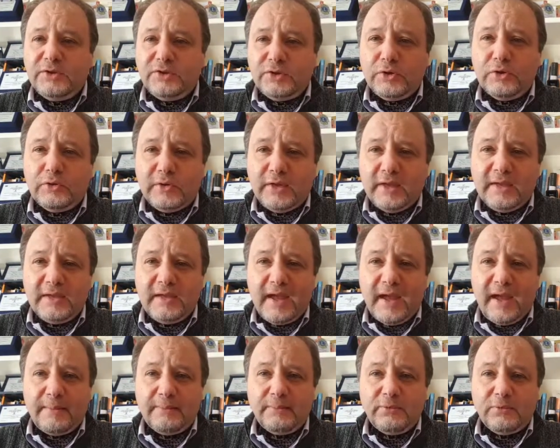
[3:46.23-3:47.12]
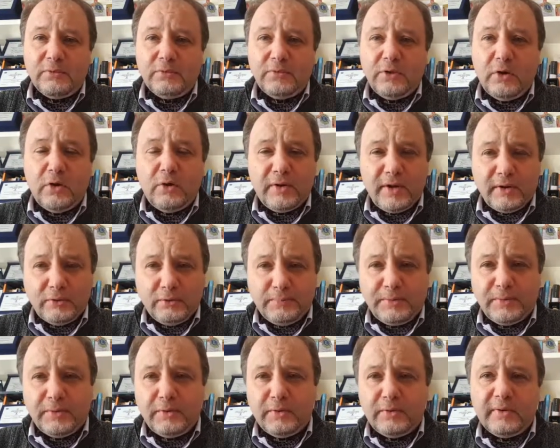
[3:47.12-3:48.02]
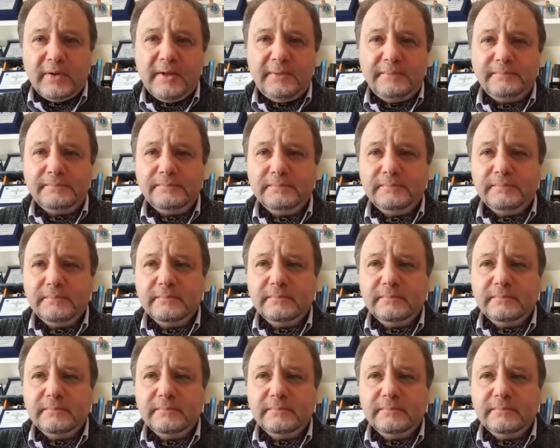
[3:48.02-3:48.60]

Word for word: ce lo chiediamo, ora dopo ora.